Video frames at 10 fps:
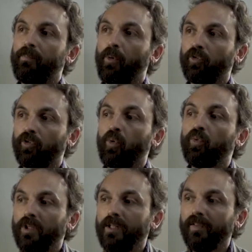possono
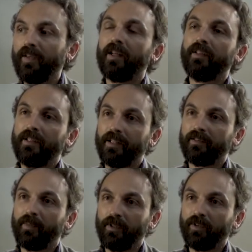utilizzare
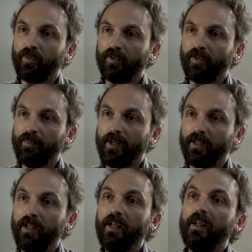direttamente questi
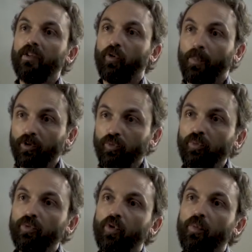beni,
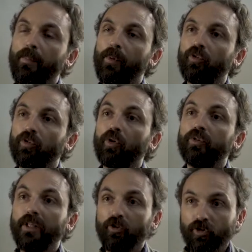soprattutto come possono
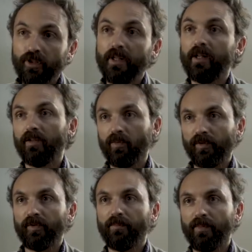decidere di
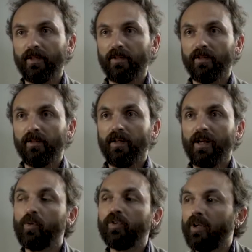questi beni.
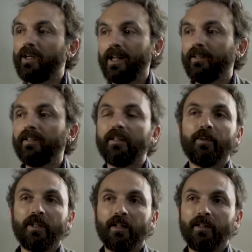E questo è il grande
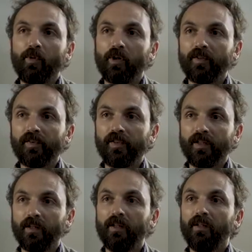tema della
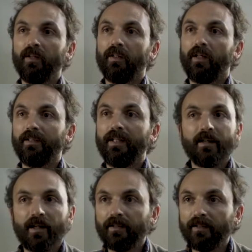democrazia e del
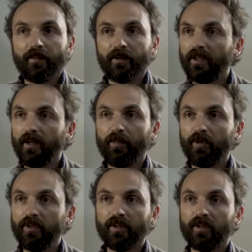grande tema della
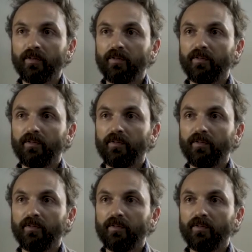politica.